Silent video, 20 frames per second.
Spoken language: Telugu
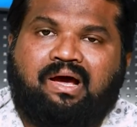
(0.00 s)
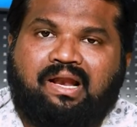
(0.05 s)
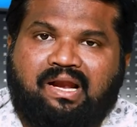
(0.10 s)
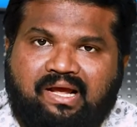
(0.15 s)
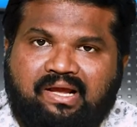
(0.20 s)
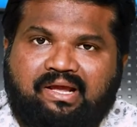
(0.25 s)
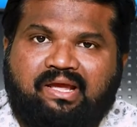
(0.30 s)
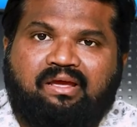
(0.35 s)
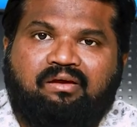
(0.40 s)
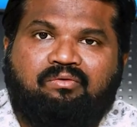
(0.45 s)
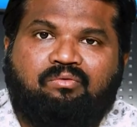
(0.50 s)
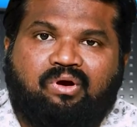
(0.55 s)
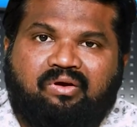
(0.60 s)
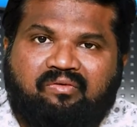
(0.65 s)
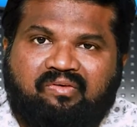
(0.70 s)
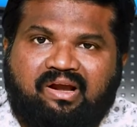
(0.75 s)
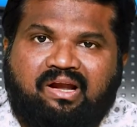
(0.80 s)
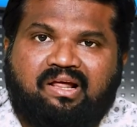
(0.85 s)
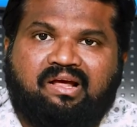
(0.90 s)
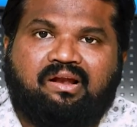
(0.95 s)
అలాగే
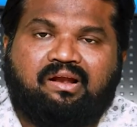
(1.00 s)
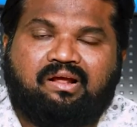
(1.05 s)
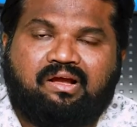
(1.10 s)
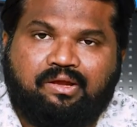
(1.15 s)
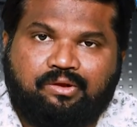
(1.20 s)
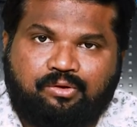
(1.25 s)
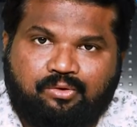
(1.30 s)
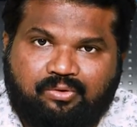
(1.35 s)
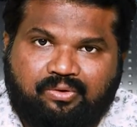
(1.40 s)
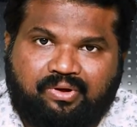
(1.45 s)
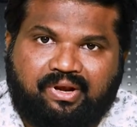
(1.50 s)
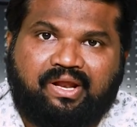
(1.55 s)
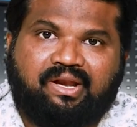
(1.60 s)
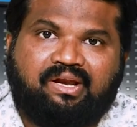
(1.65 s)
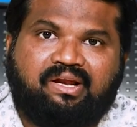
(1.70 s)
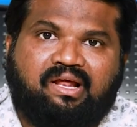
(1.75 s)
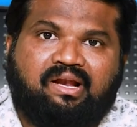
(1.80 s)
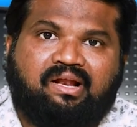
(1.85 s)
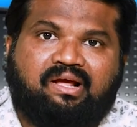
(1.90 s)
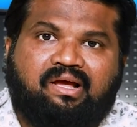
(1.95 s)
ఒకవేళ కనుక
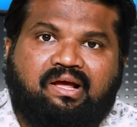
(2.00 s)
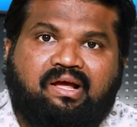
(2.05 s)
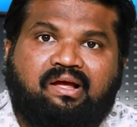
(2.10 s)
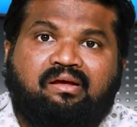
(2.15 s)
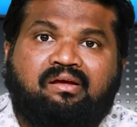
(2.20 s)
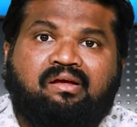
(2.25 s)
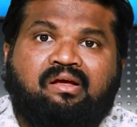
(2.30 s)
యుక్రెయిన్ కనుక